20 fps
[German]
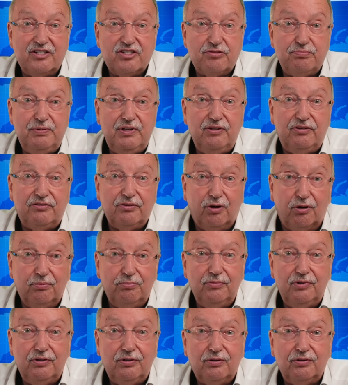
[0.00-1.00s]
Spieß
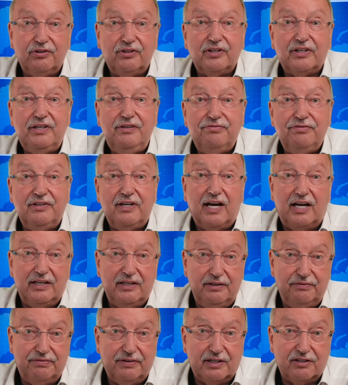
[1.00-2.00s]
um und riefen der
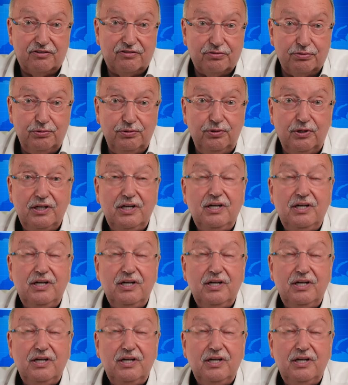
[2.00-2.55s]
Antifa zu,